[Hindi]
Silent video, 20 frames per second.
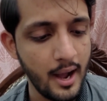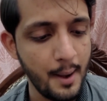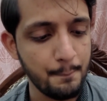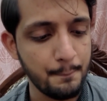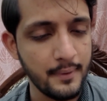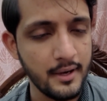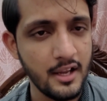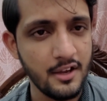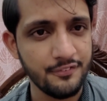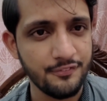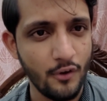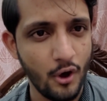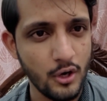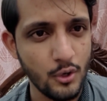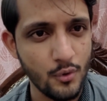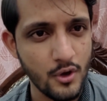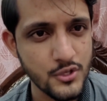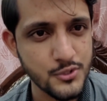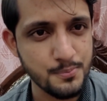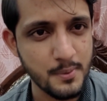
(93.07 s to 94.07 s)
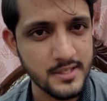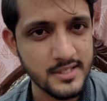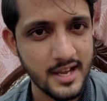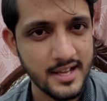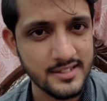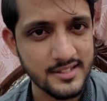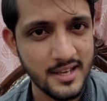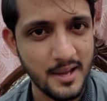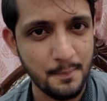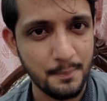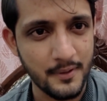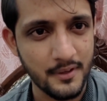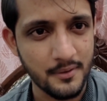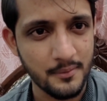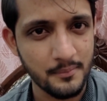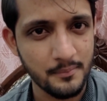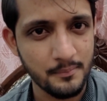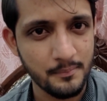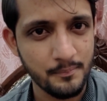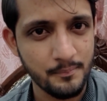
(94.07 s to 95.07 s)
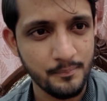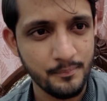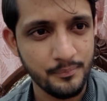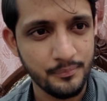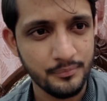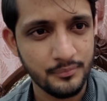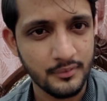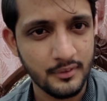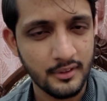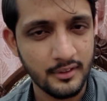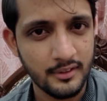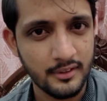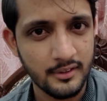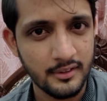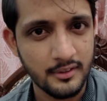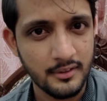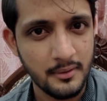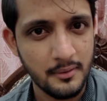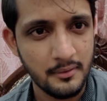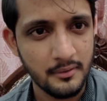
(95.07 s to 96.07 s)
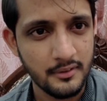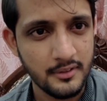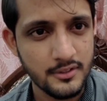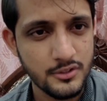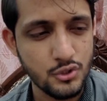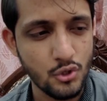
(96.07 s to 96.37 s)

अपने फॉलोअर्स बताते हैं फिर